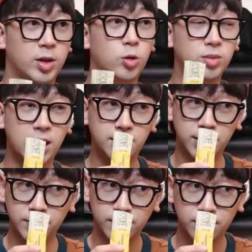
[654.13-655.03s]
Cũng thơm ấy
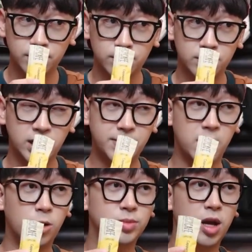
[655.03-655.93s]
Nhưng mà
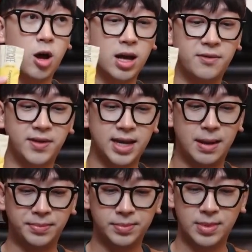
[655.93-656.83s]
không rõ cà phê lắm